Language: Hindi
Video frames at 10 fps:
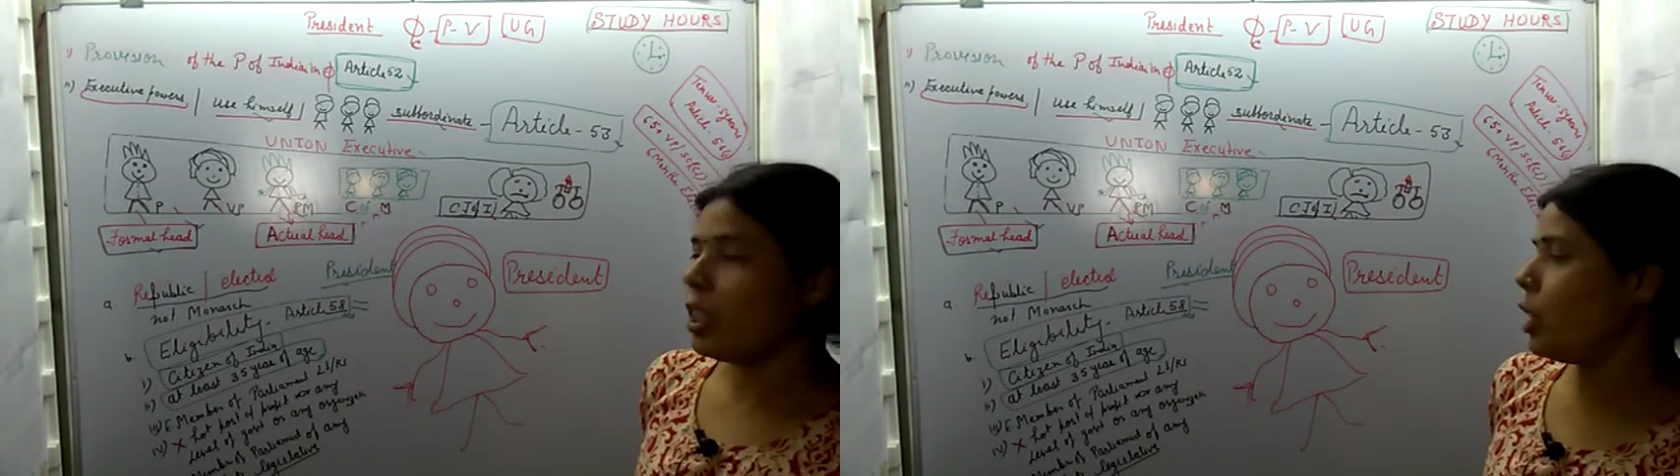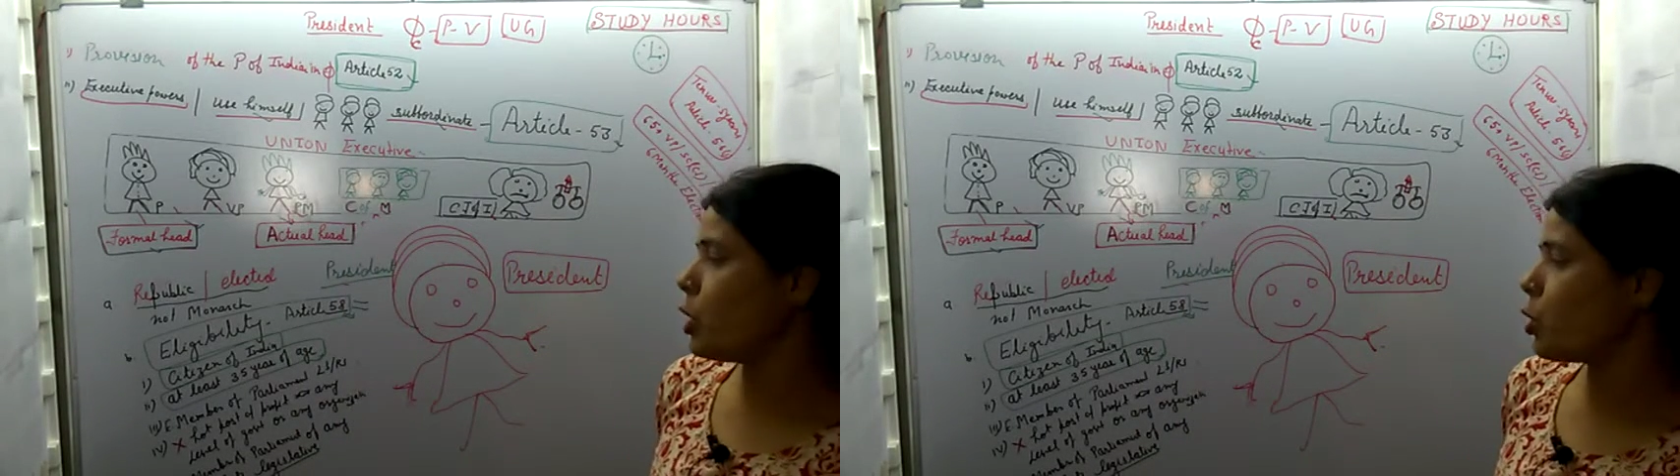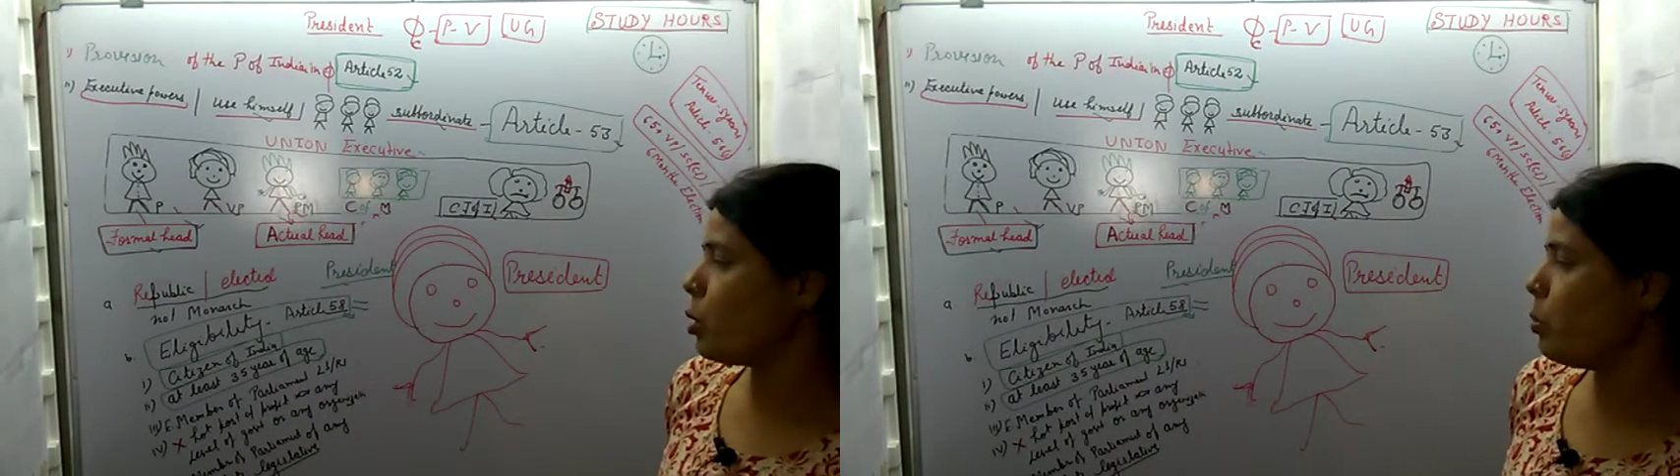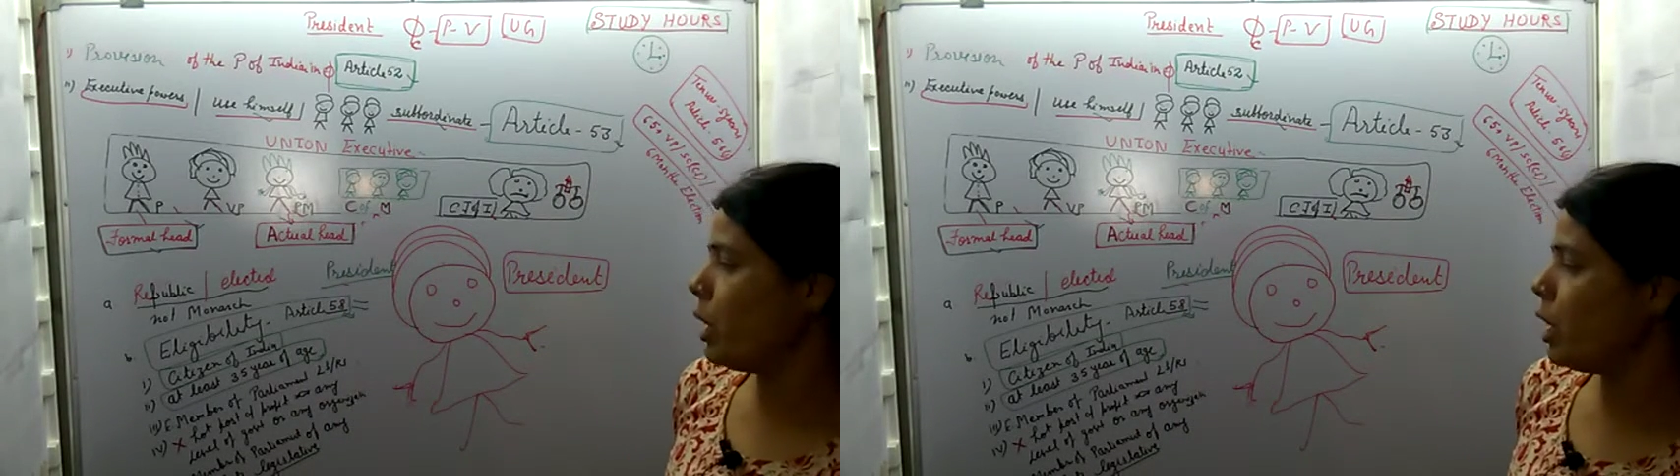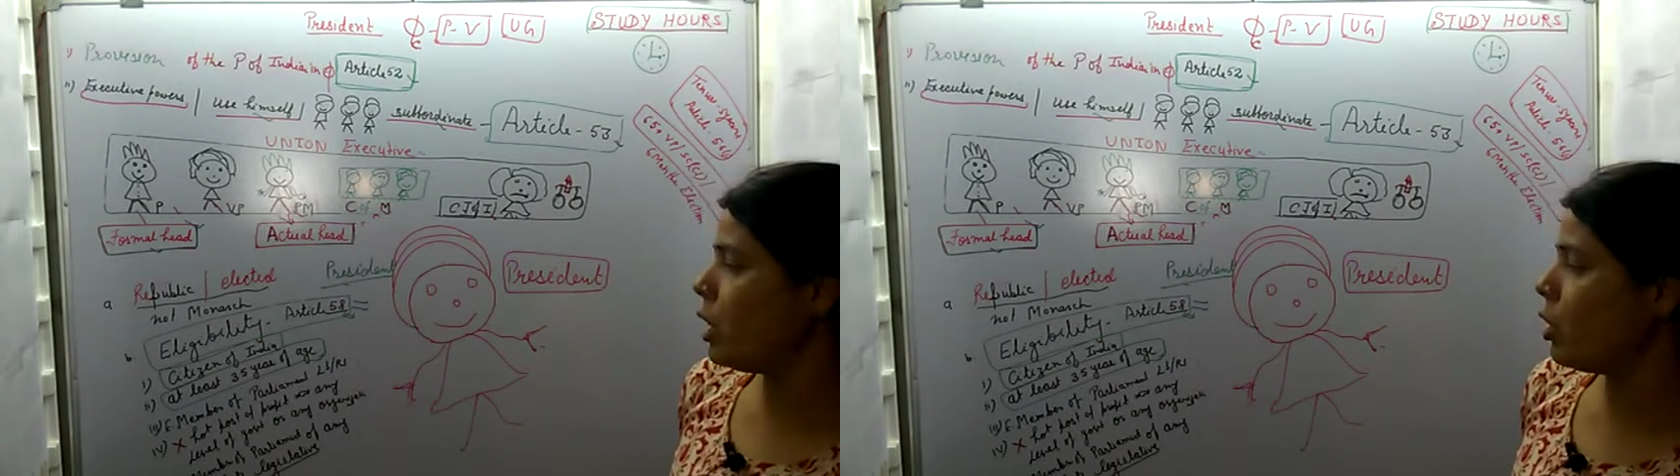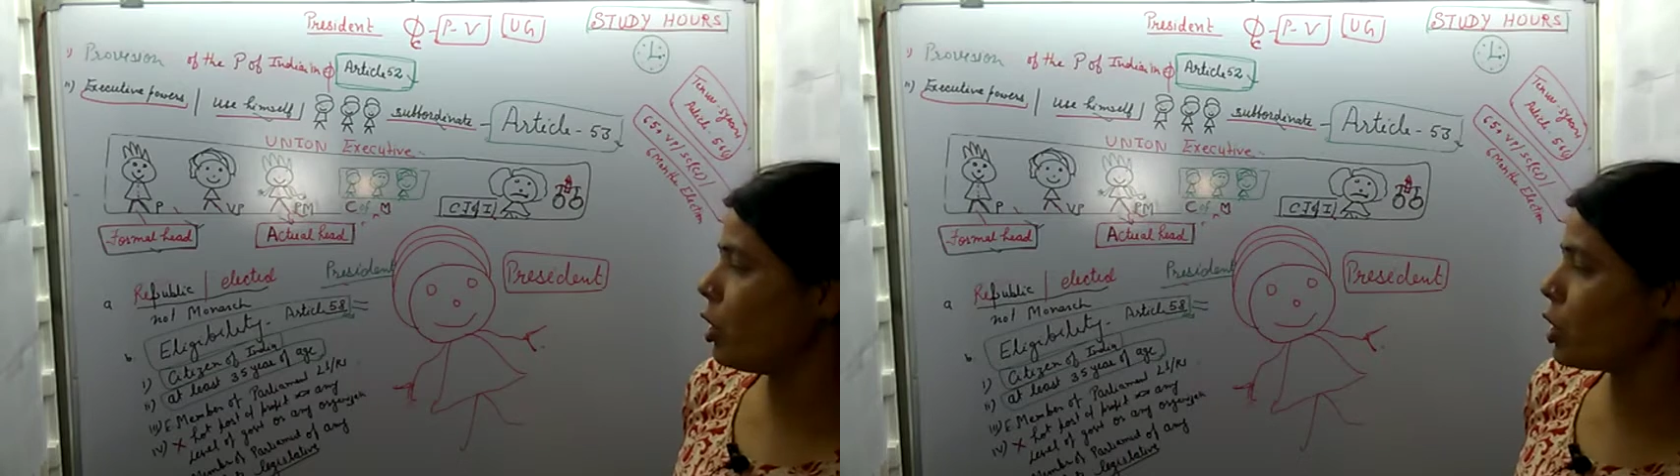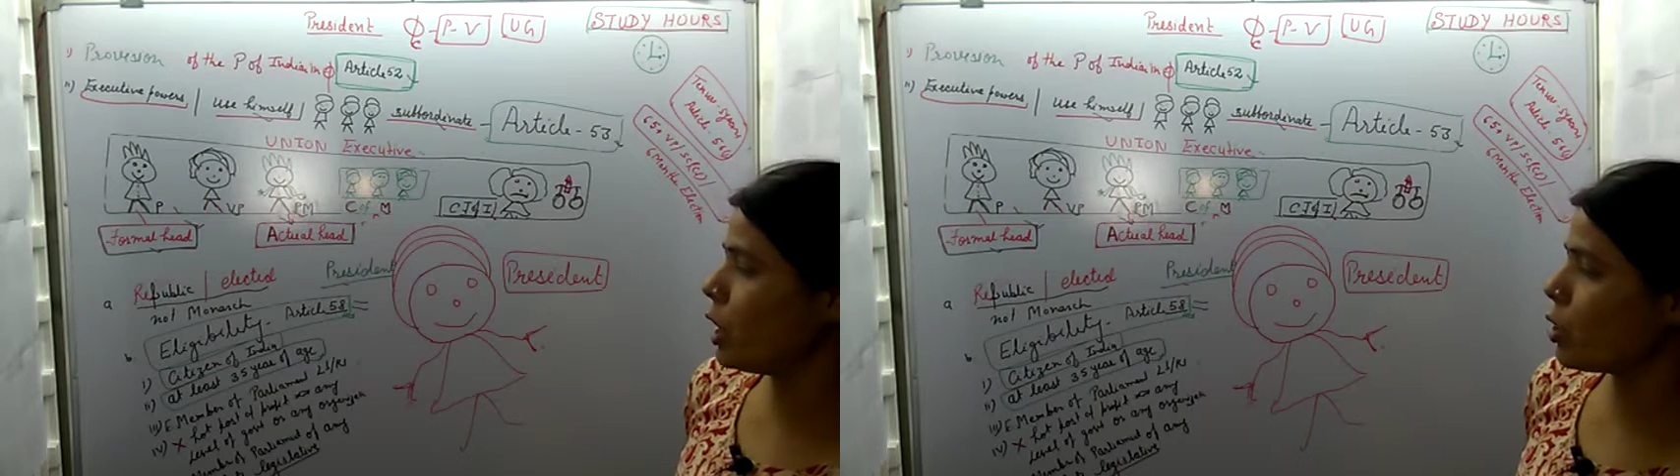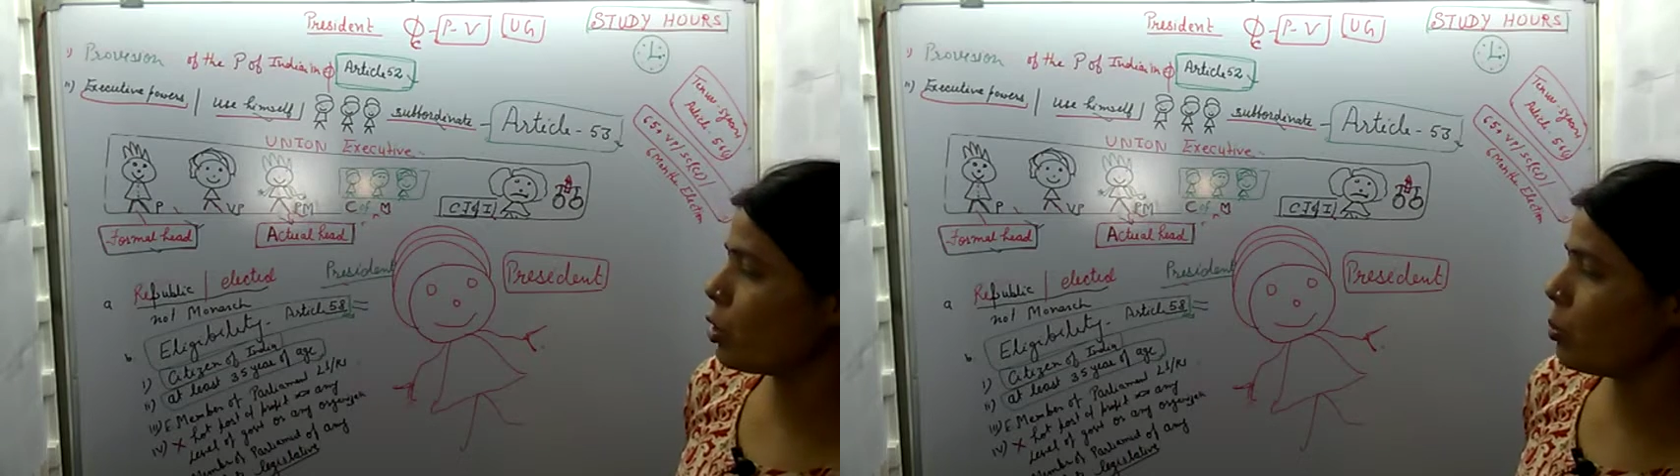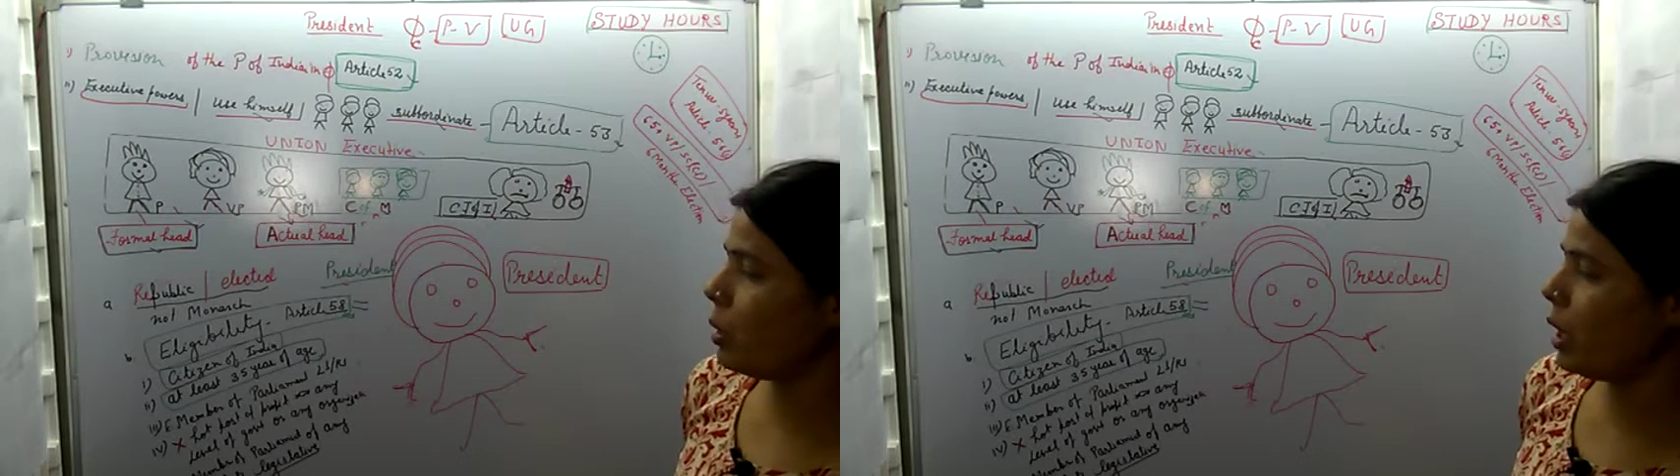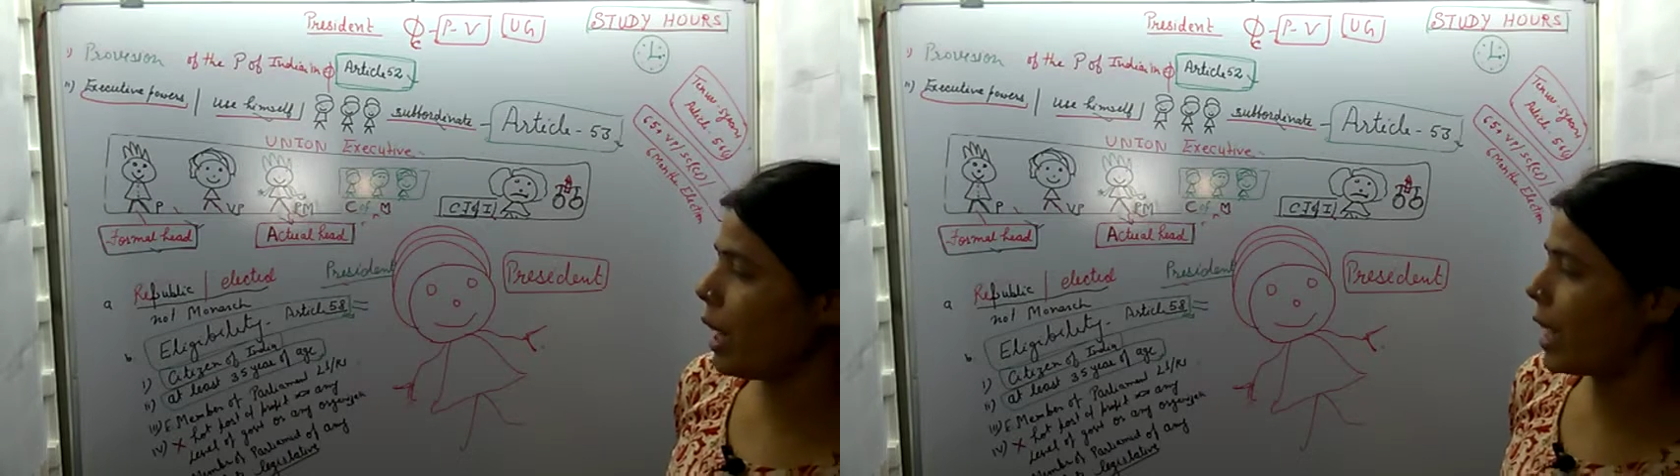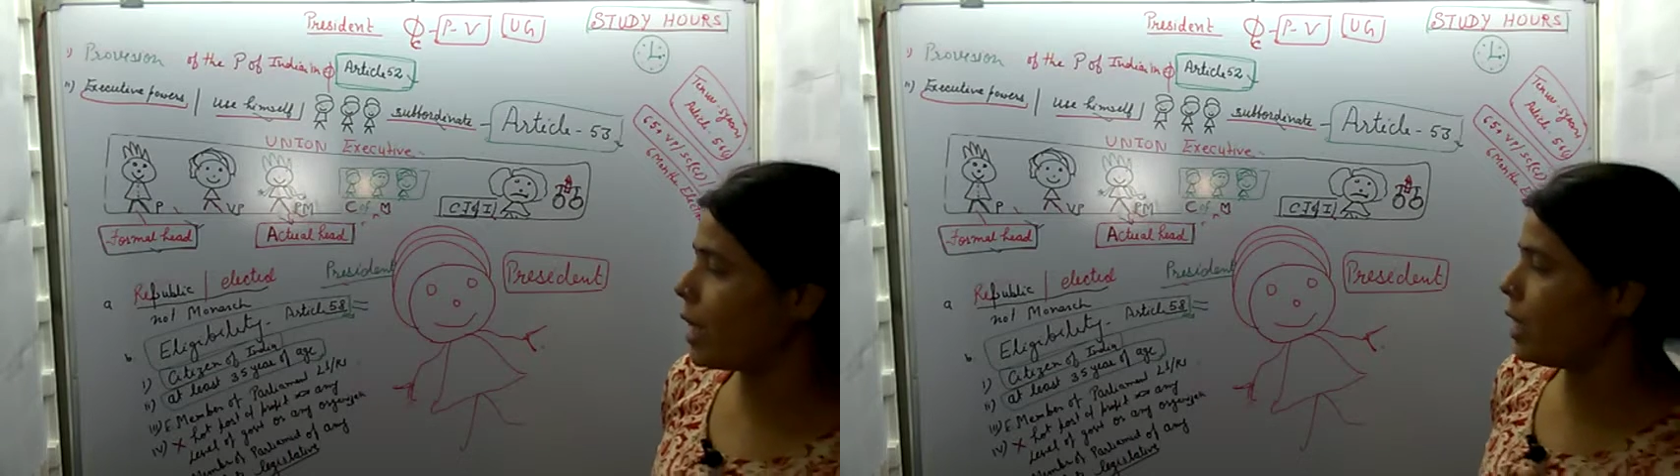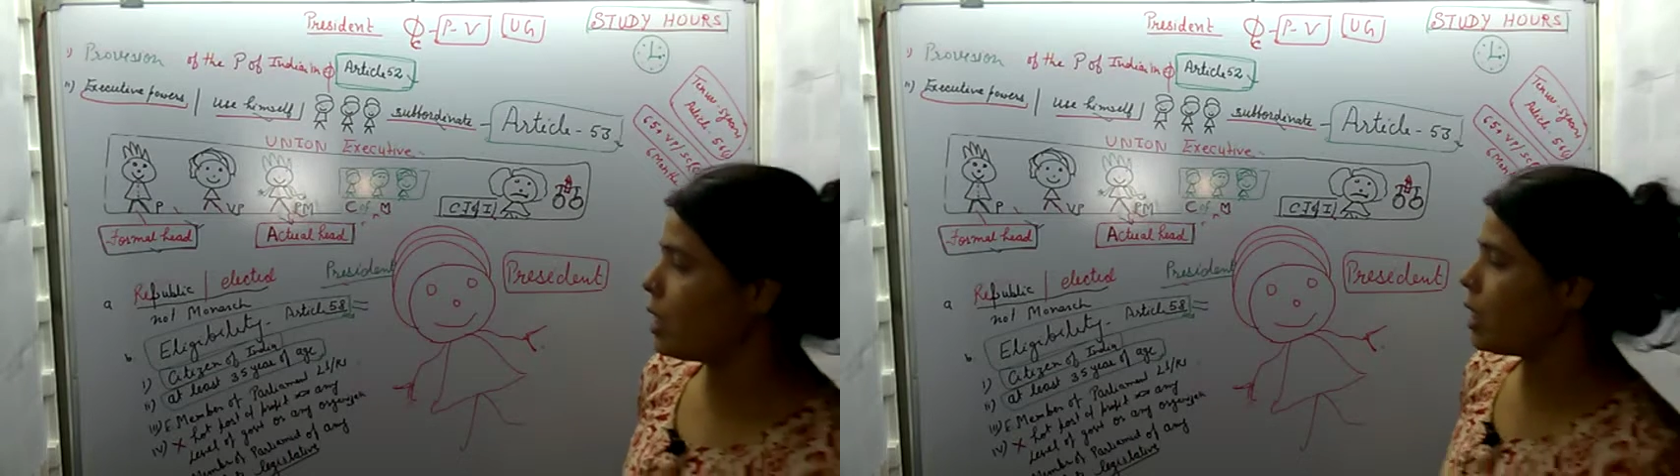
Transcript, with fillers: he should be he or she should be at